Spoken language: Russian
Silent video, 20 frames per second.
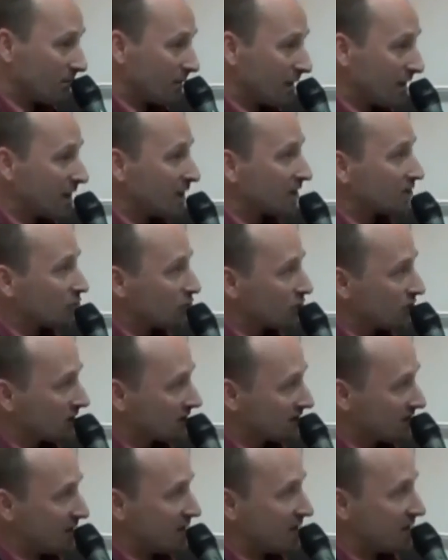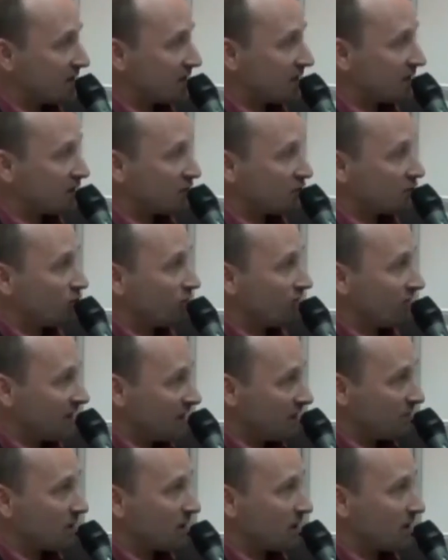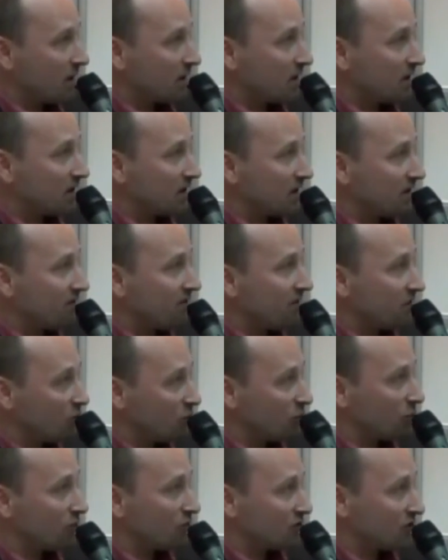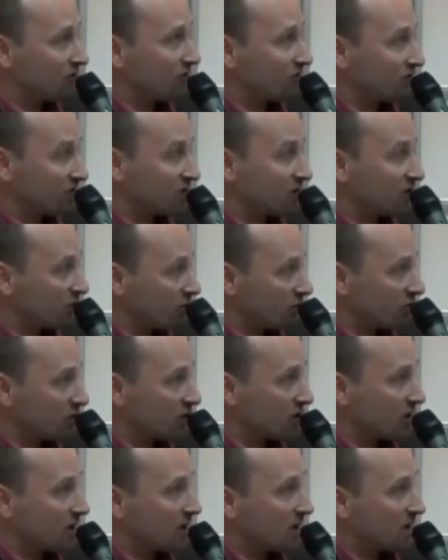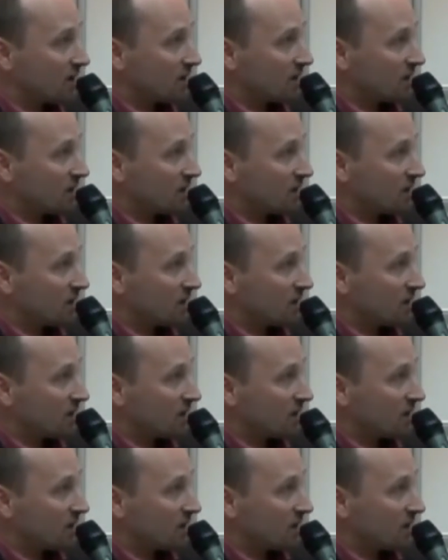моя точка зрения на то время и на фигуру Иосифа Виссарионовича,